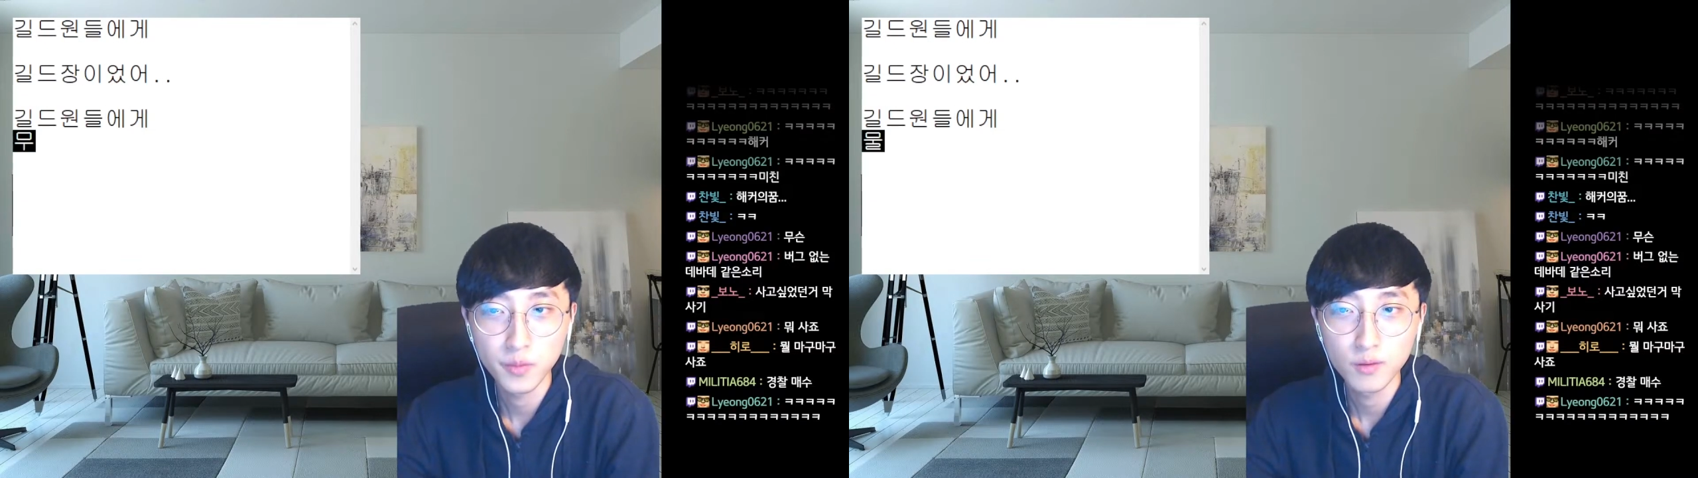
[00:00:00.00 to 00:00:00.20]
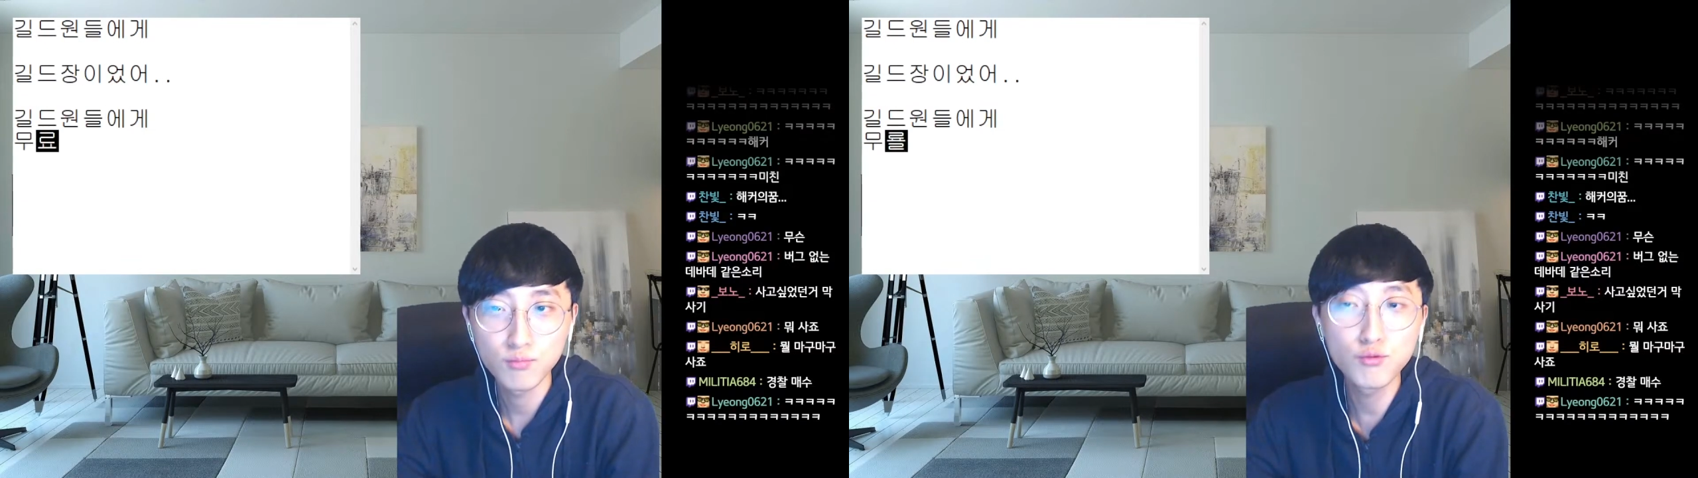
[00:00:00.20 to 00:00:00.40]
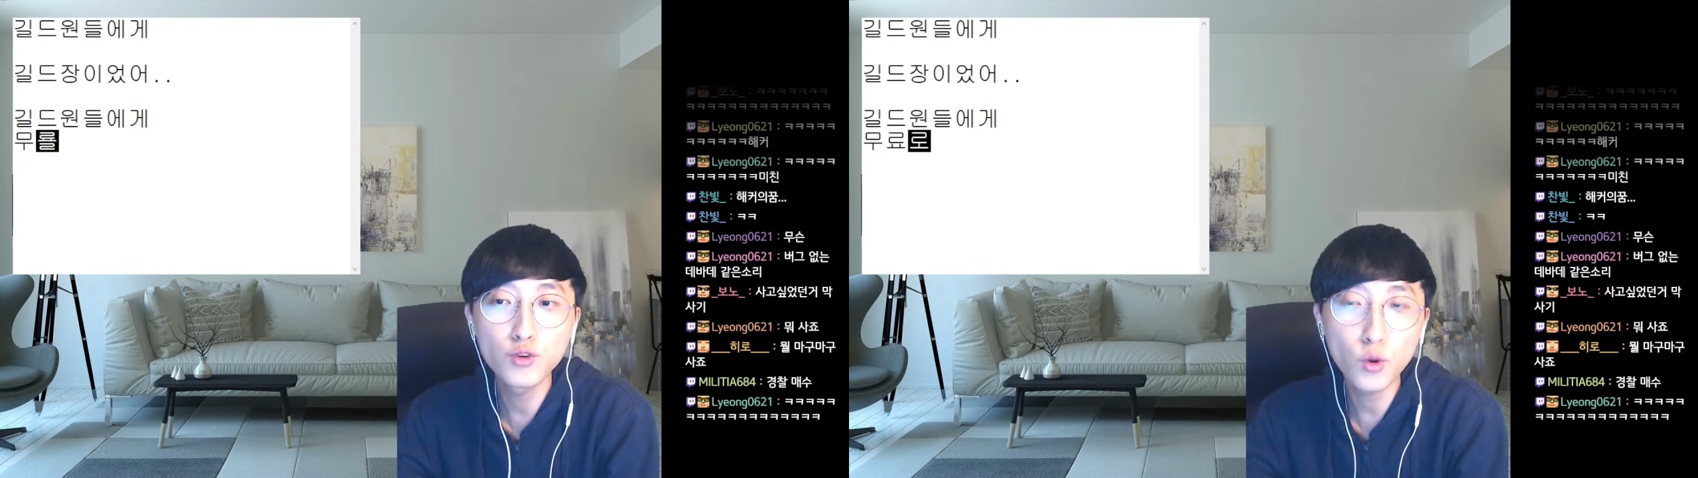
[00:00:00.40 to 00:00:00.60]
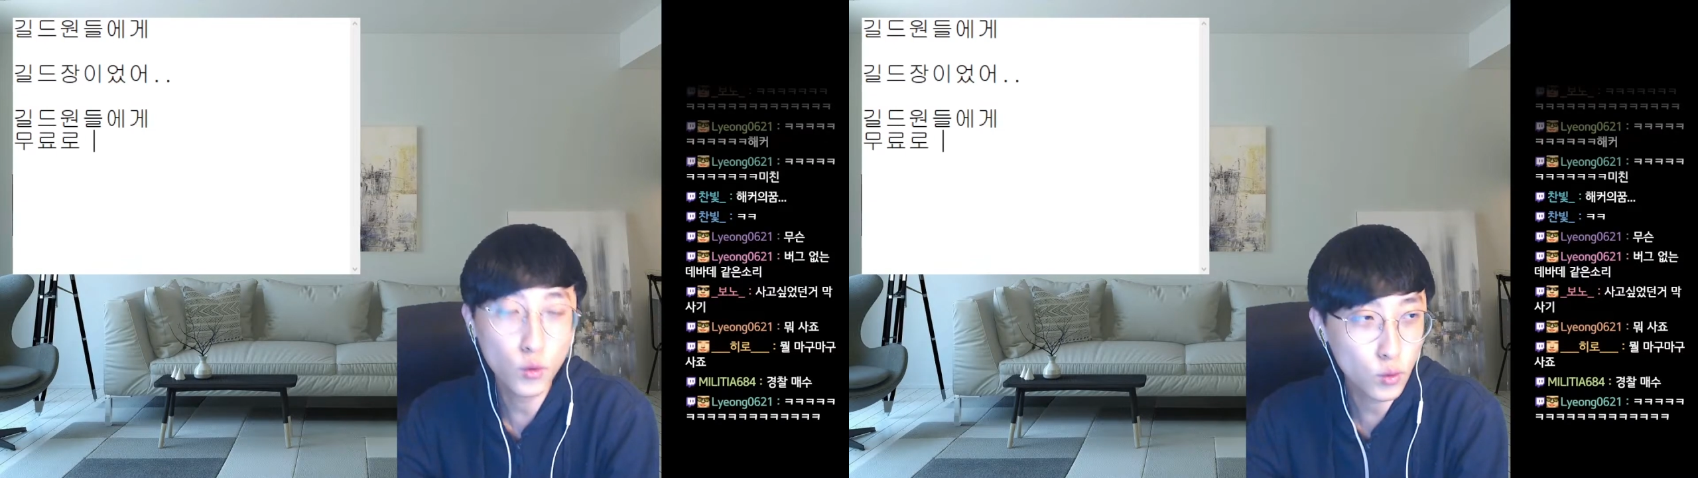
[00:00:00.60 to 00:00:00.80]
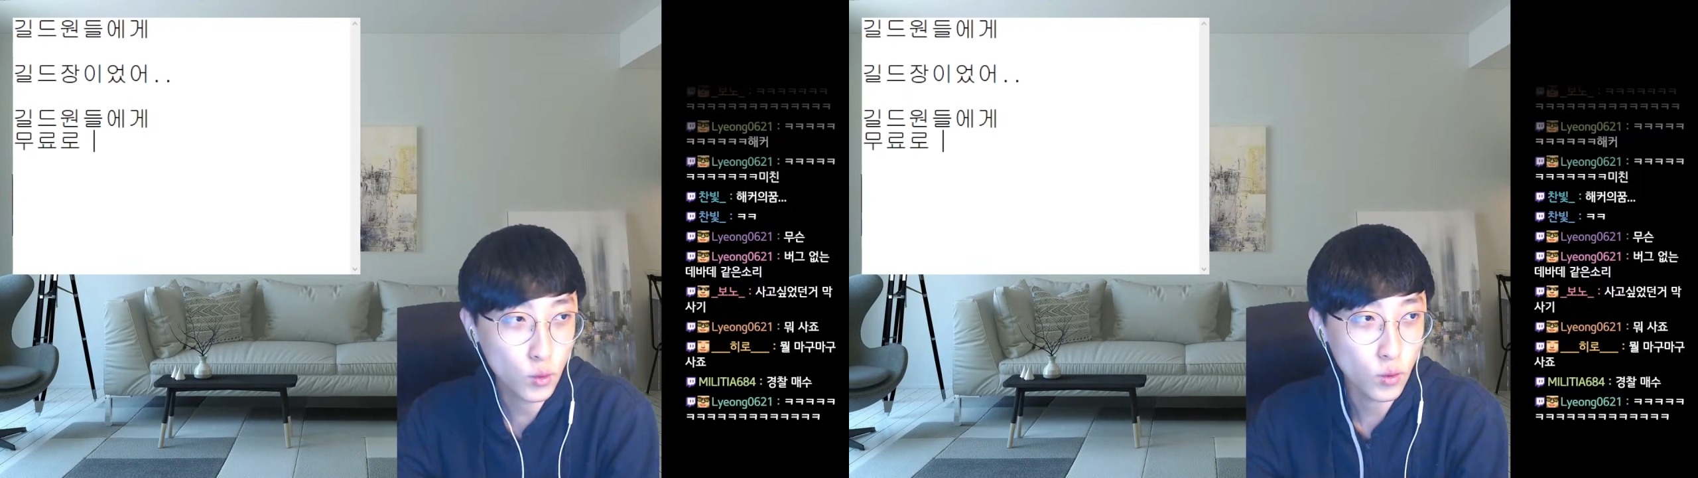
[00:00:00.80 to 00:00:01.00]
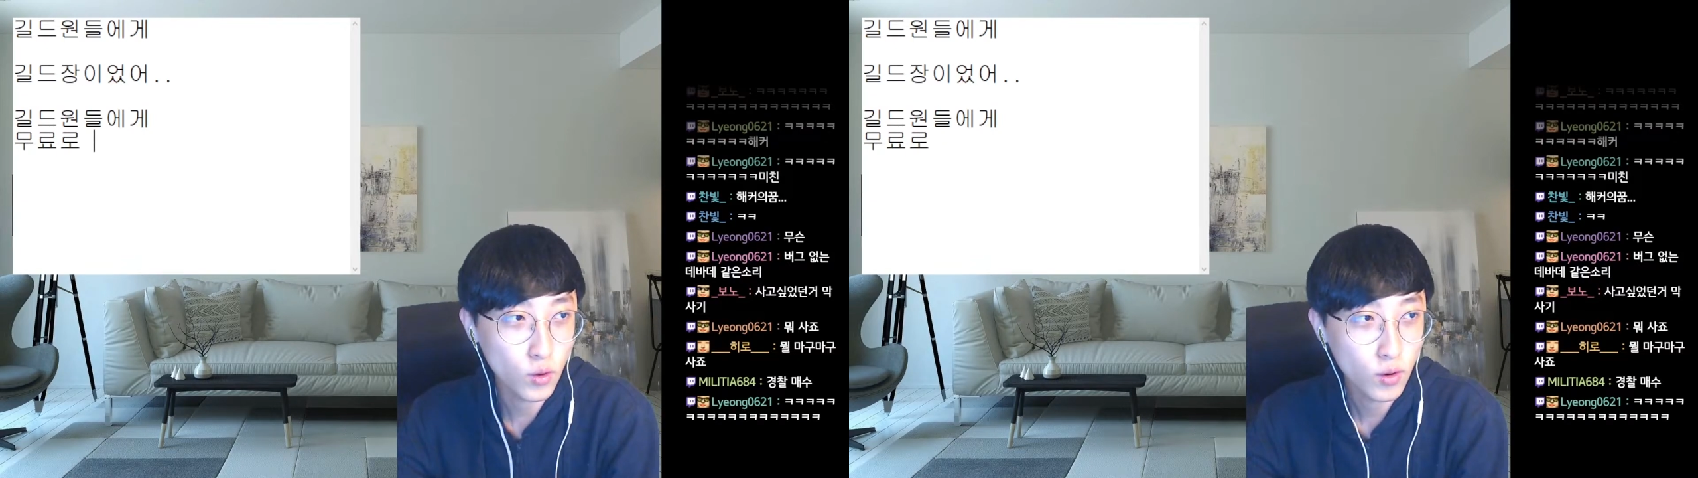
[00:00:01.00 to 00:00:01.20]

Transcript: 무료로